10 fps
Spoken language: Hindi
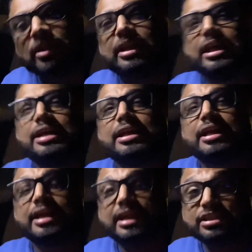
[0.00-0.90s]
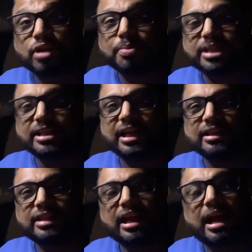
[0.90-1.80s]
कि इस ऑप्शन के
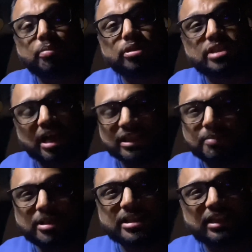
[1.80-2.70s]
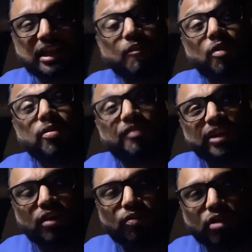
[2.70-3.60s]
अंदर आपको चार दिन मिल जाते हैं वो भी
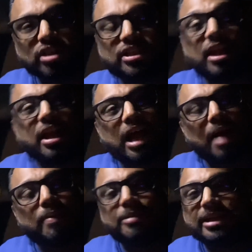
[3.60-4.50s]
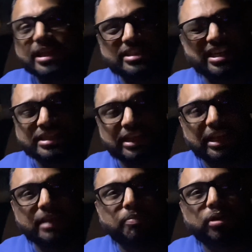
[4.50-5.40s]
फ्री ऑफ कॉस्ट आप अपनी डेस्टिनेशन के
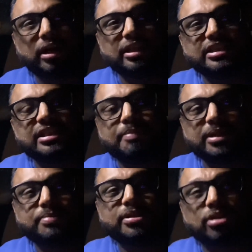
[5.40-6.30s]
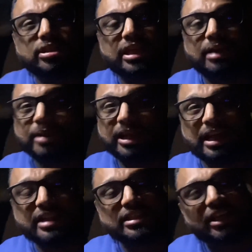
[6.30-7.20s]
लिए बुक कर दीजिए बीच में सऊदी अरब
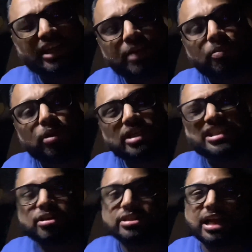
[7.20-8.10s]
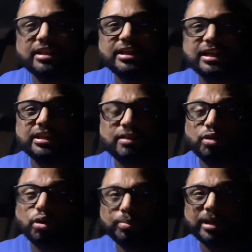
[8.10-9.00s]
एयरलाइंस के टिकट बुक कीजिए और चार दिन के अंदर वो
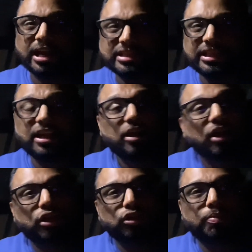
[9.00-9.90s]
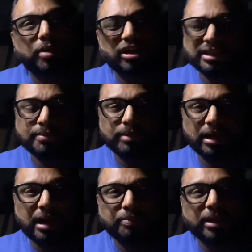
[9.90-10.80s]
घूम के आ जाइए तो बहुत ही
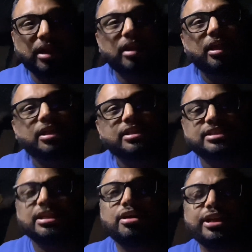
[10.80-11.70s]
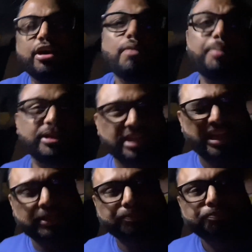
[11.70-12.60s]
आपका सस्ता और टिकाऊ पड़ जाएगा